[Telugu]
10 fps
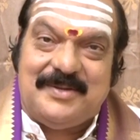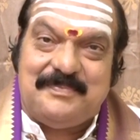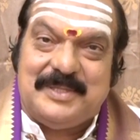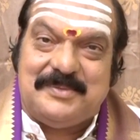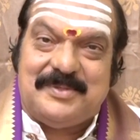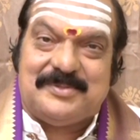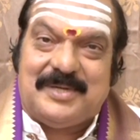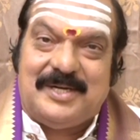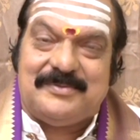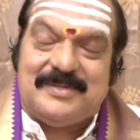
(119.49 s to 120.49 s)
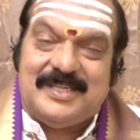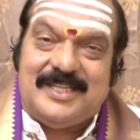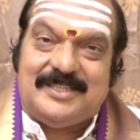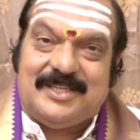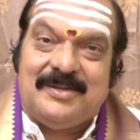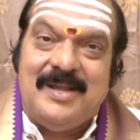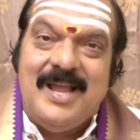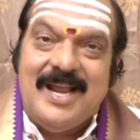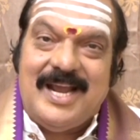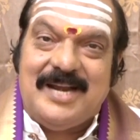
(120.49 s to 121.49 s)
ఇబ్బంది పెడుతున్నాడు వాడు వెళ్తే
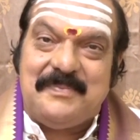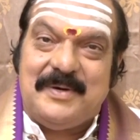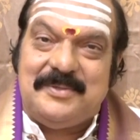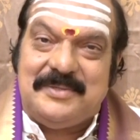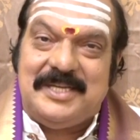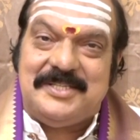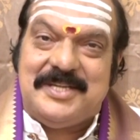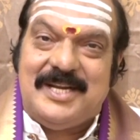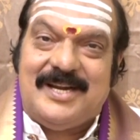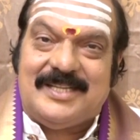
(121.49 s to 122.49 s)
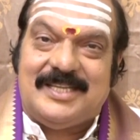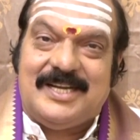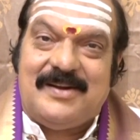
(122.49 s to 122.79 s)
కనపడ్డు ఏం చేయాలో అర్థం